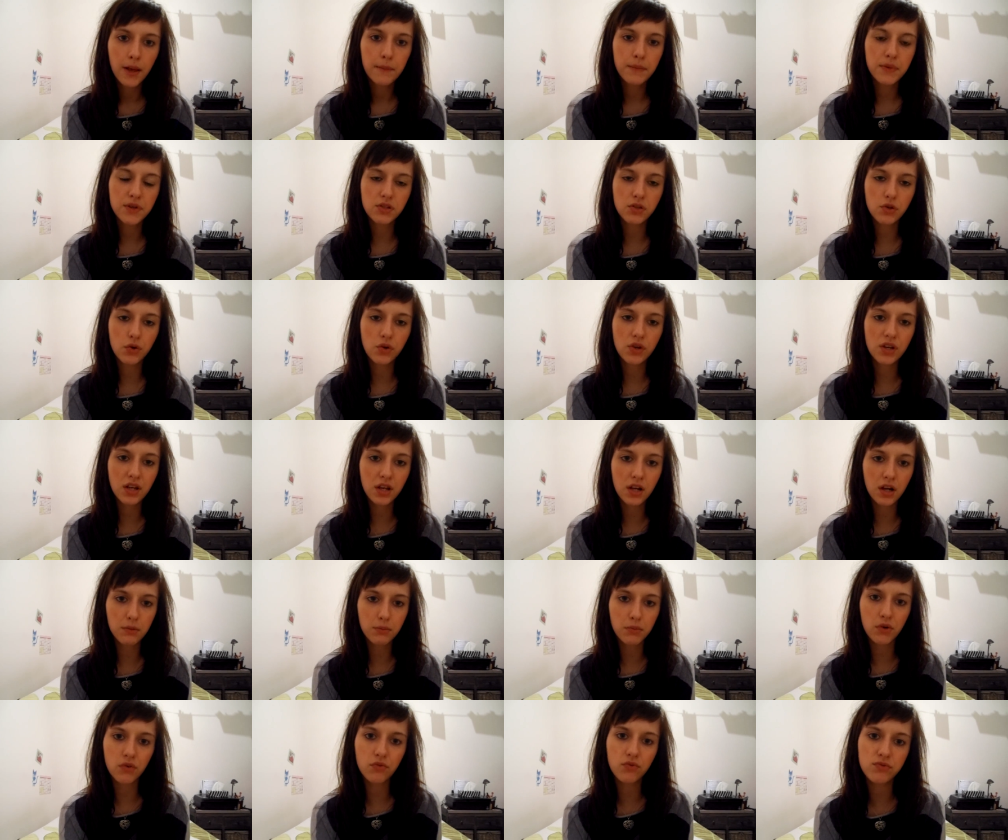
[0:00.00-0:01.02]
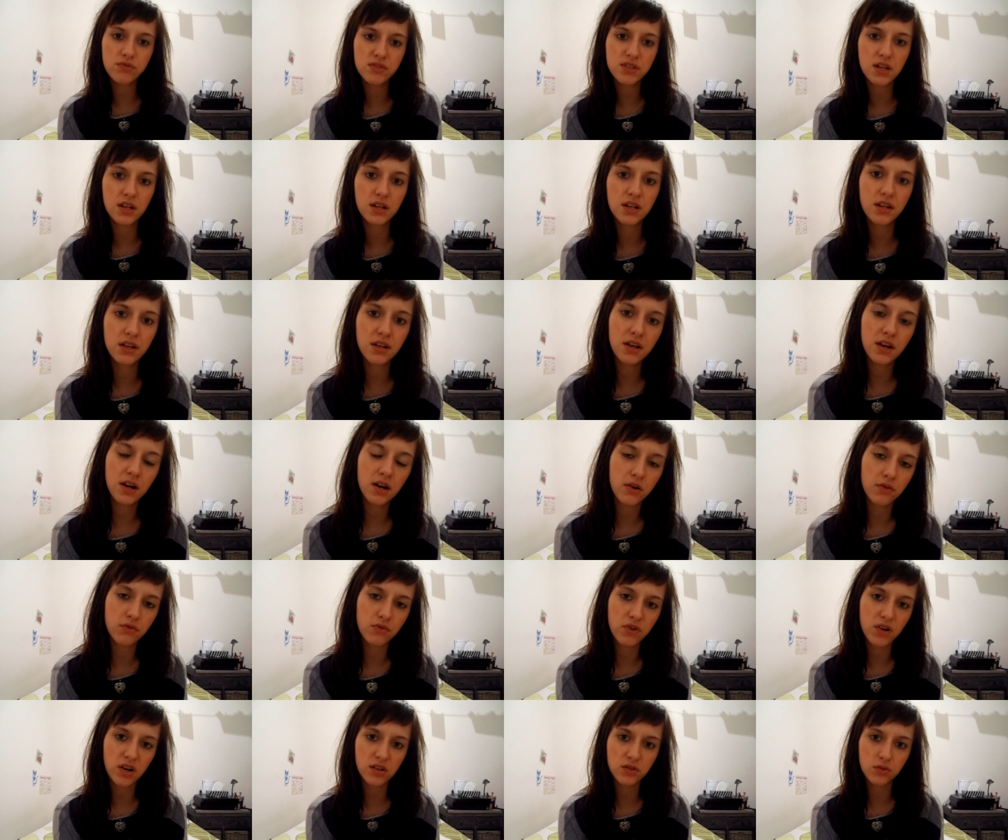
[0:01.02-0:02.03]
parce que également vous allez
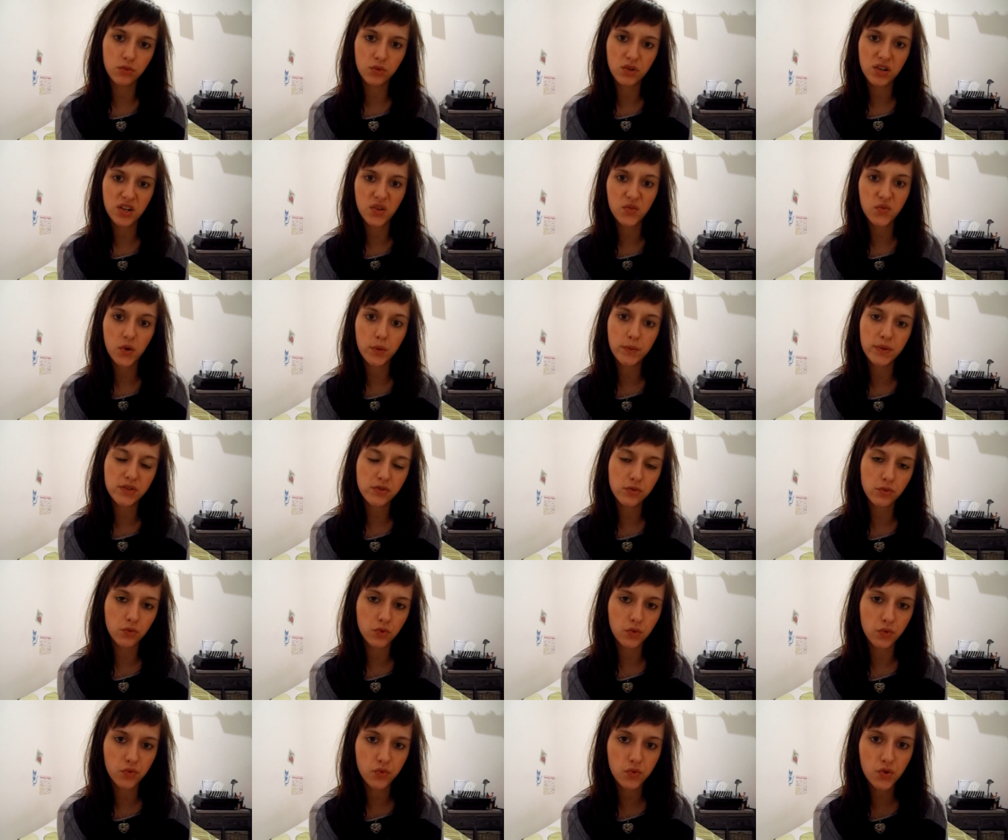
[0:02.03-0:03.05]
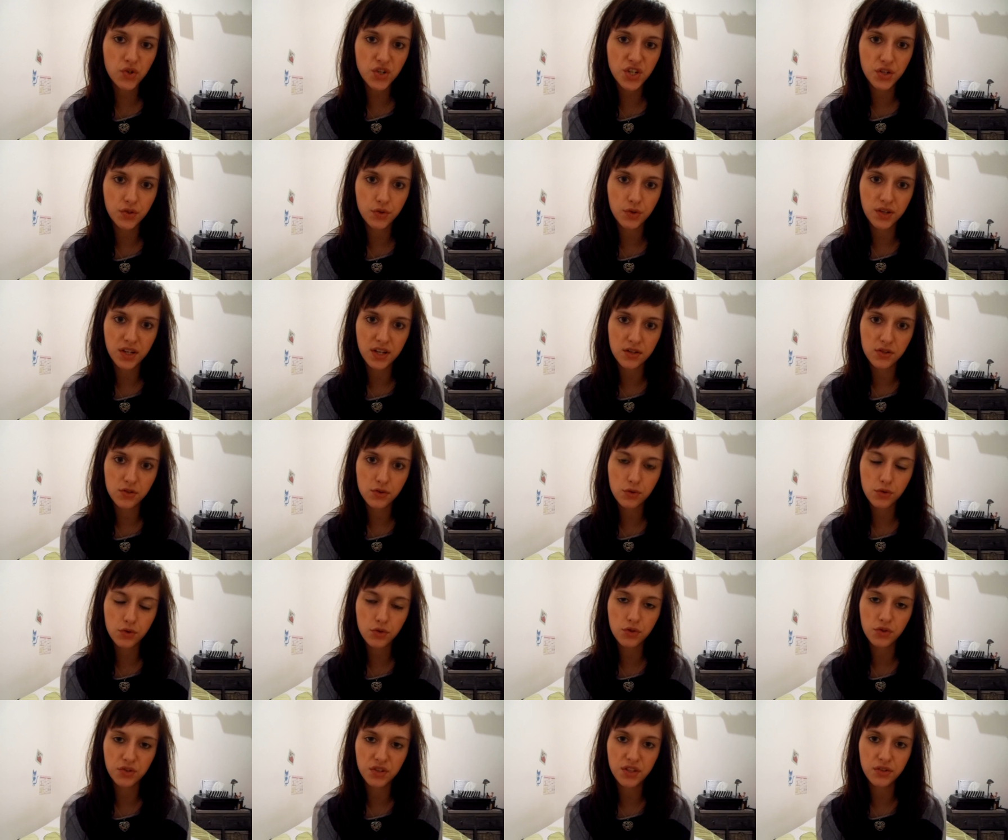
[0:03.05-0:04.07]
avoir donc la formation de fourches et de
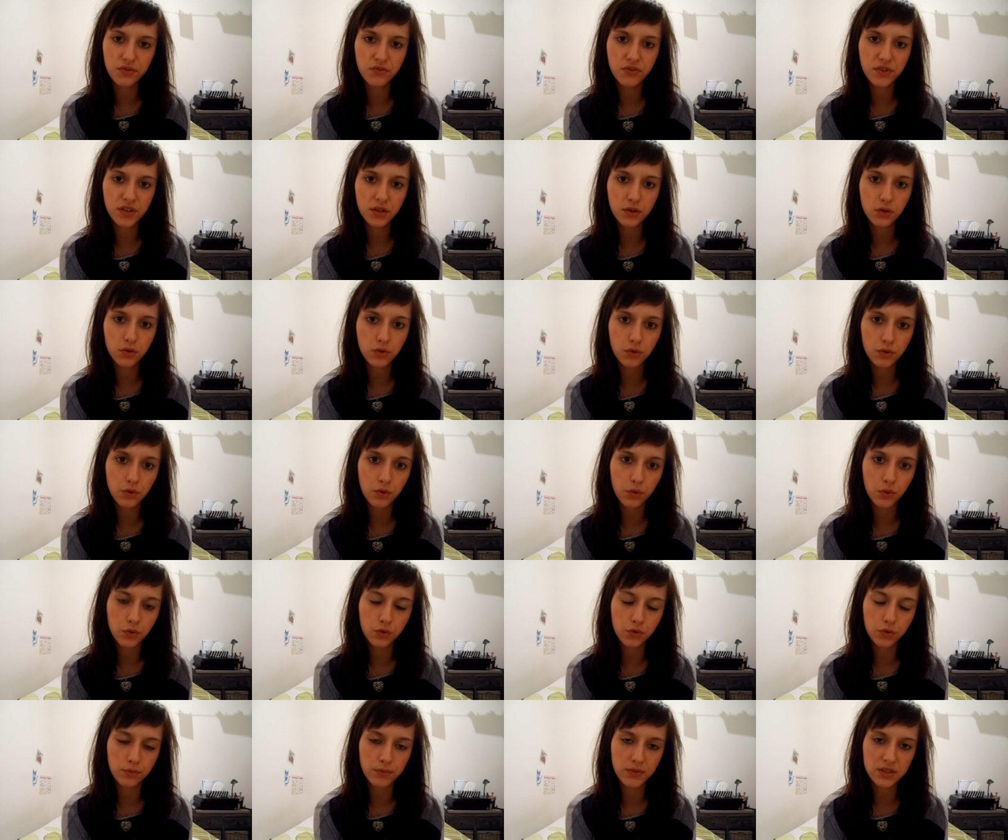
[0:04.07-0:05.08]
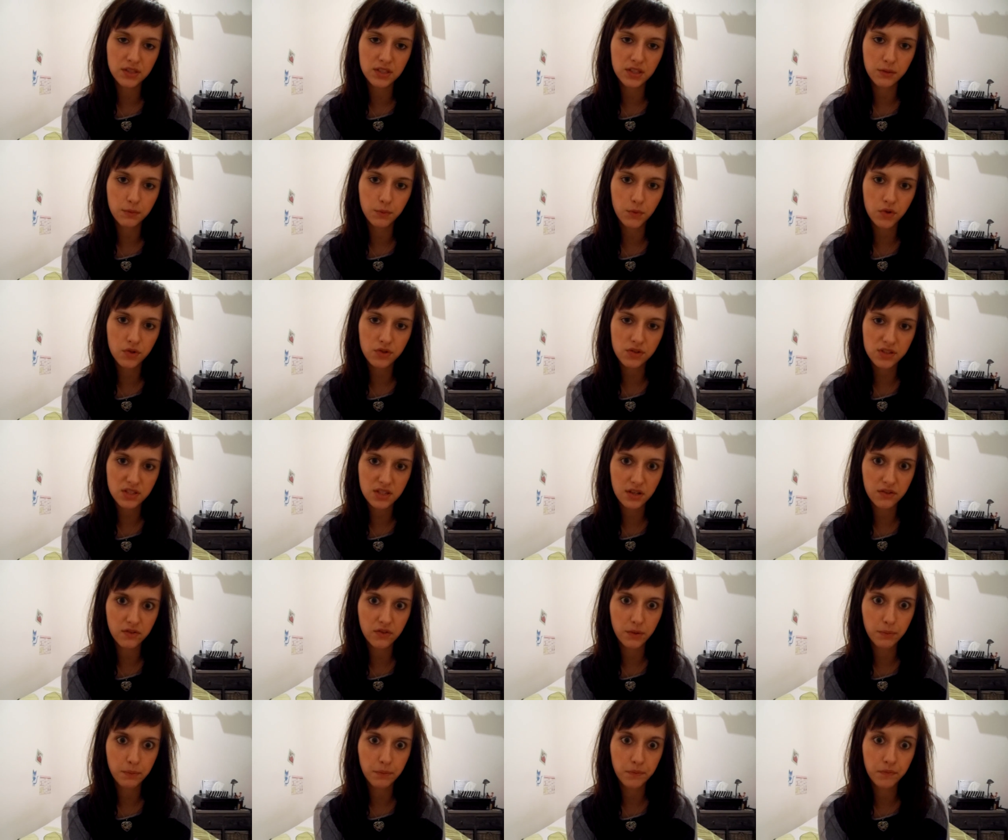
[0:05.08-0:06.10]
cassures ce qui fait que automatiquement ça
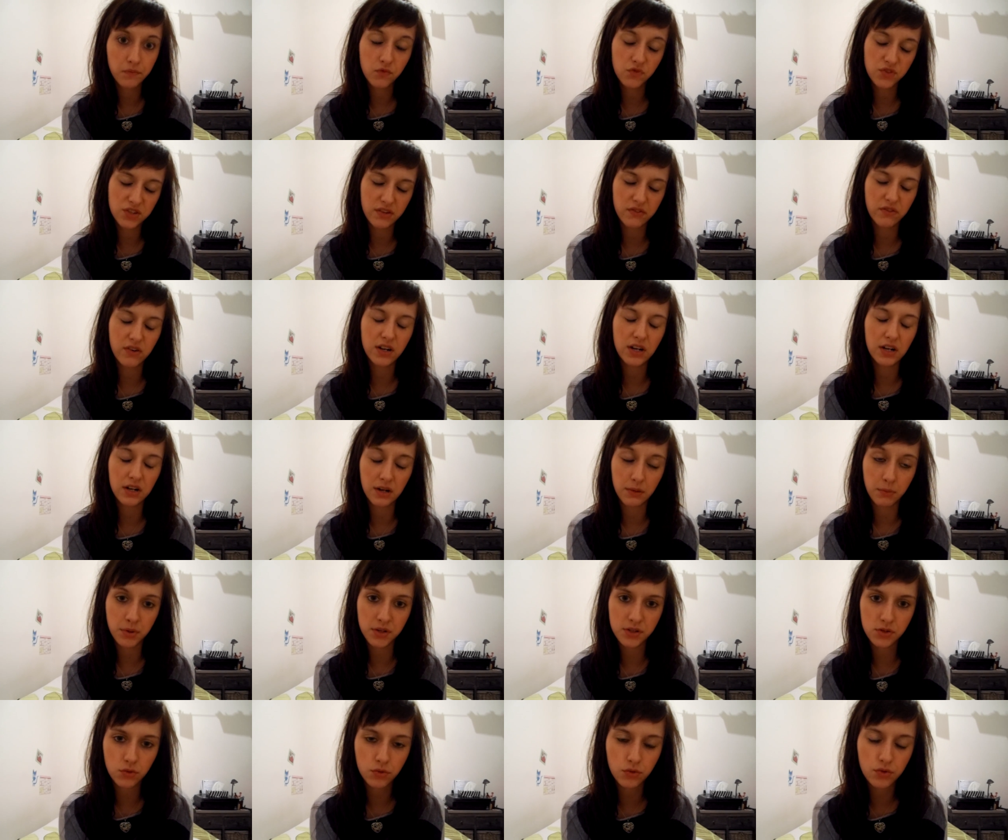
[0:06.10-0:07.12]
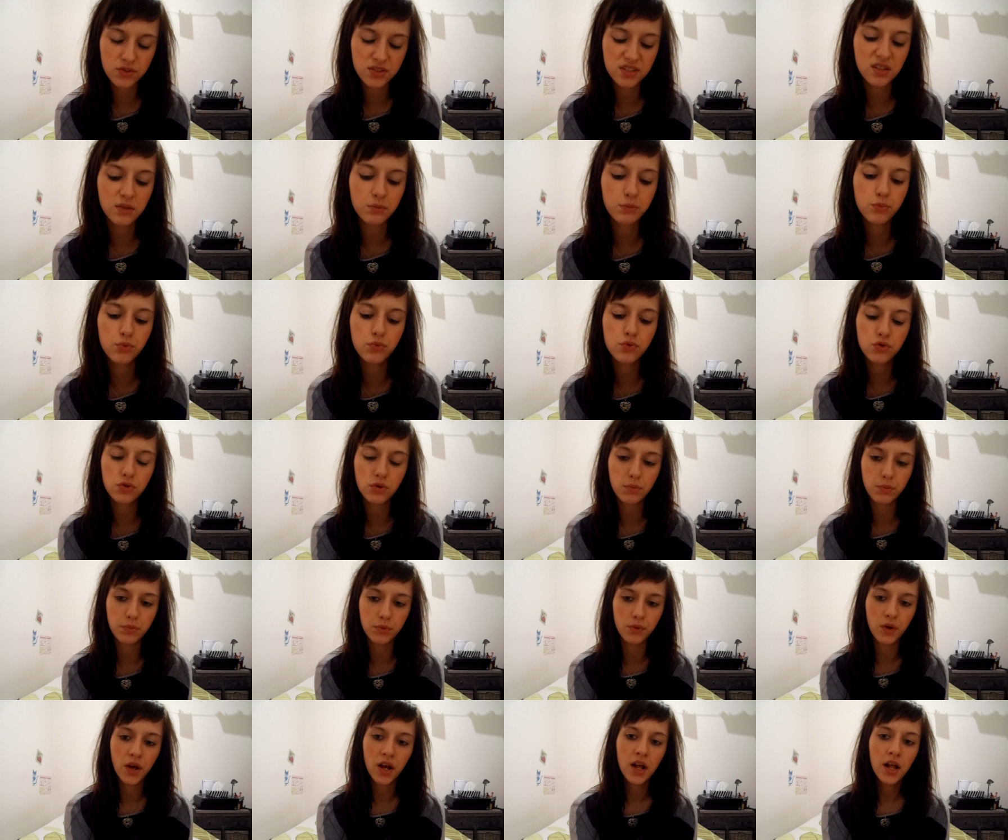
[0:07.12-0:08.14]
va vous avez l'impression que ça pousse
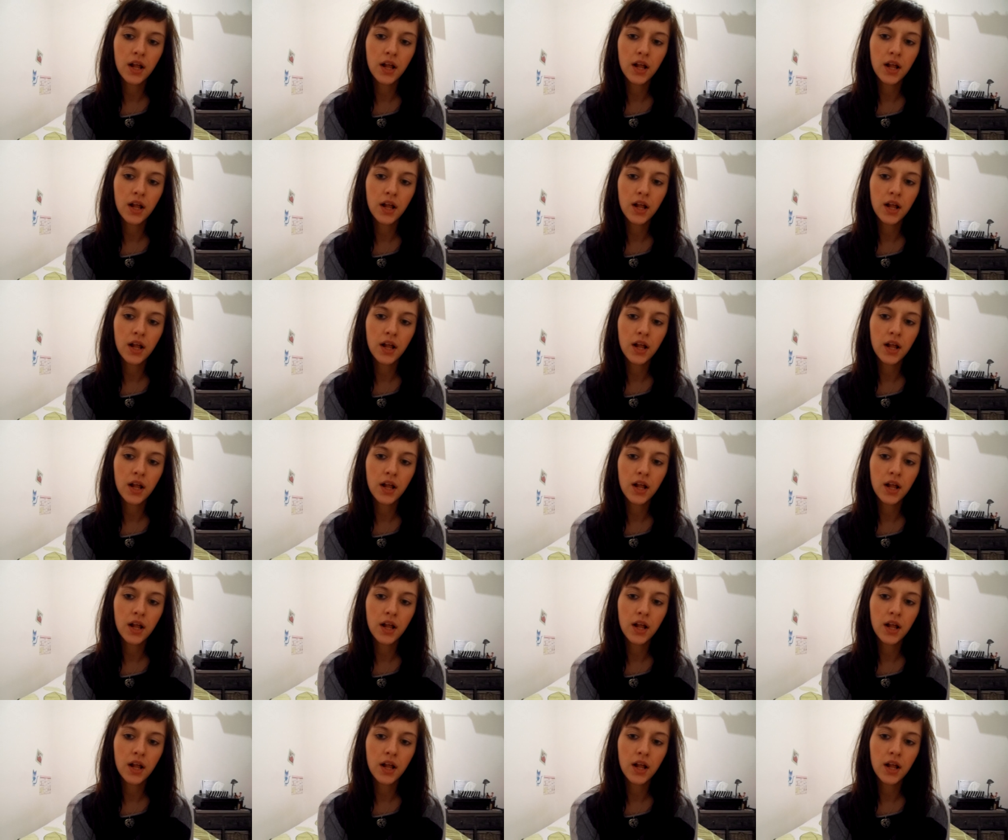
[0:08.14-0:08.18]
plus